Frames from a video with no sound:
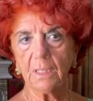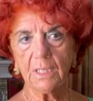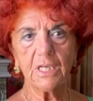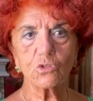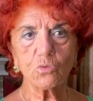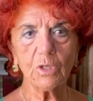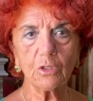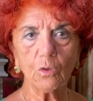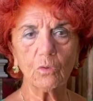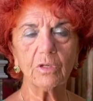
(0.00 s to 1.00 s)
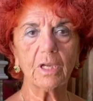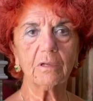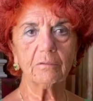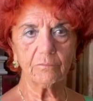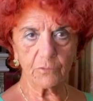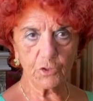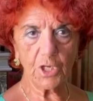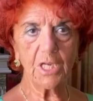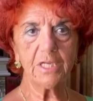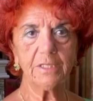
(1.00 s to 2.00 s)
Nessuna donna
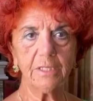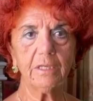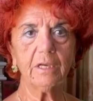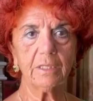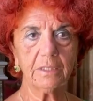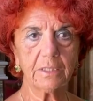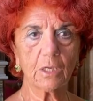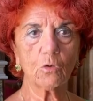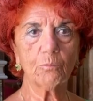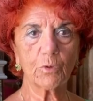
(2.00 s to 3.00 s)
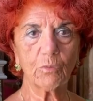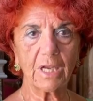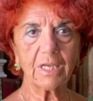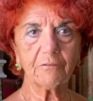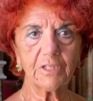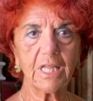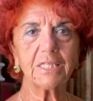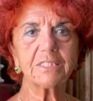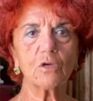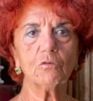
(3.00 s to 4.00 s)
sceglie di interrompere una
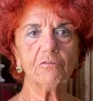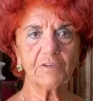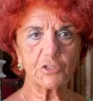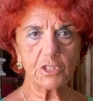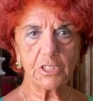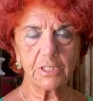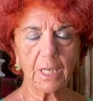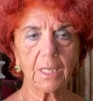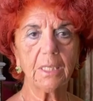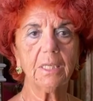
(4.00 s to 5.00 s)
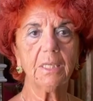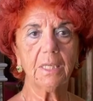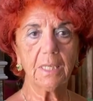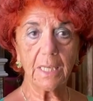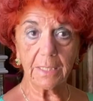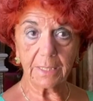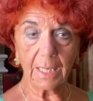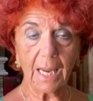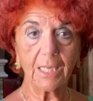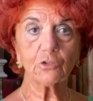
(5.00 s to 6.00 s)
gravidanza con facilità e tra
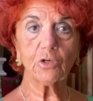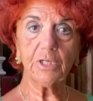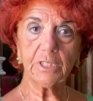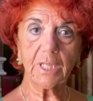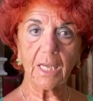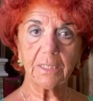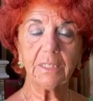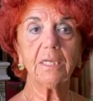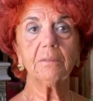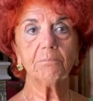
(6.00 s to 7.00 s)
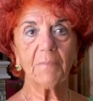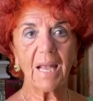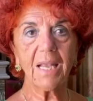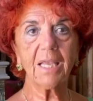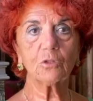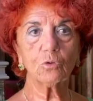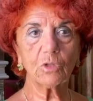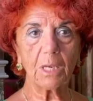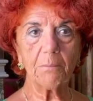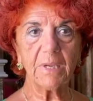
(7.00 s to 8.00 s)
l'altro in Italia manca
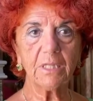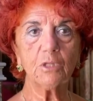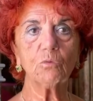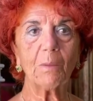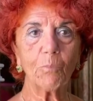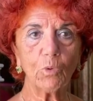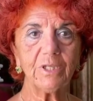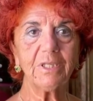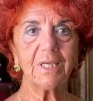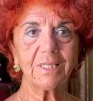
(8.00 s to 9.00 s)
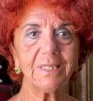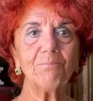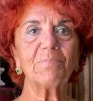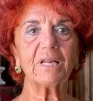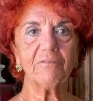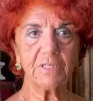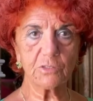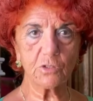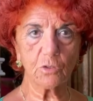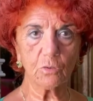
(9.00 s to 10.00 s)
totalmente una politica di
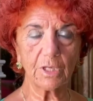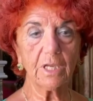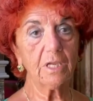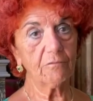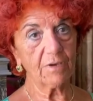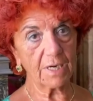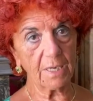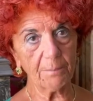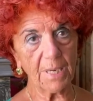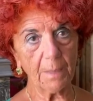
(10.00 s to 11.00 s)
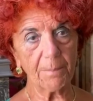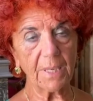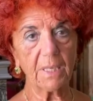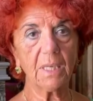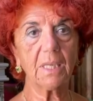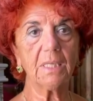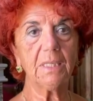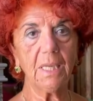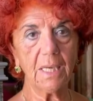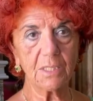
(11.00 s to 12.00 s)
prevenzione. Varrebbe la pena che
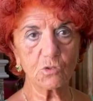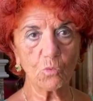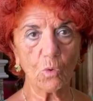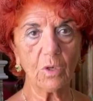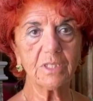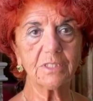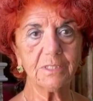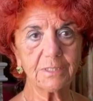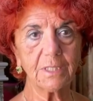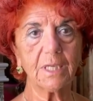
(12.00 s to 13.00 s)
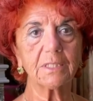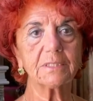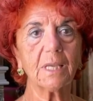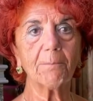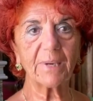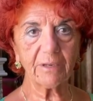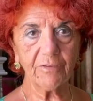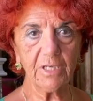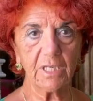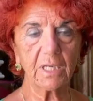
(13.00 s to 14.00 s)
nelle scuole si insegnasse a
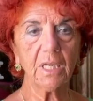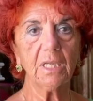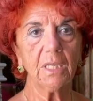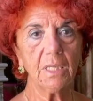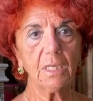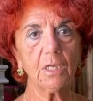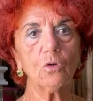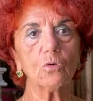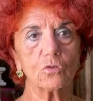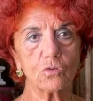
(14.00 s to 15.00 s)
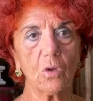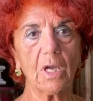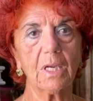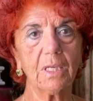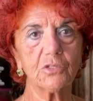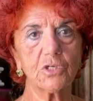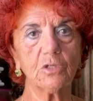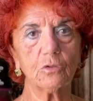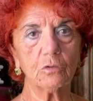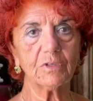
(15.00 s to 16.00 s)
prevenire il ricorso alla
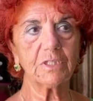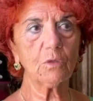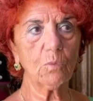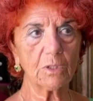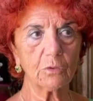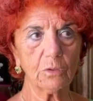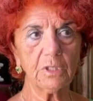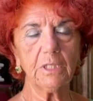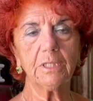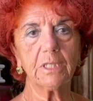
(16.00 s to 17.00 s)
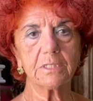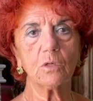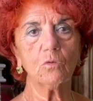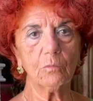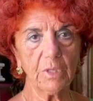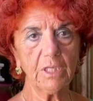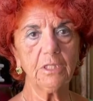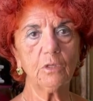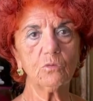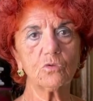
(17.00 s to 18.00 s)
194 intesa come
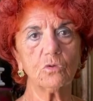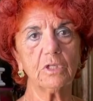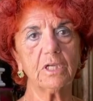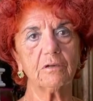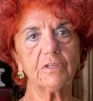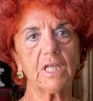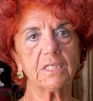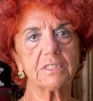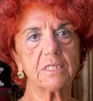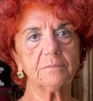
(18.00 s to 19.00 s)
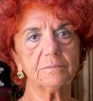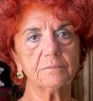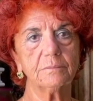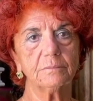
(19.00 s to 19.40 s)
interruzione di gravidanza.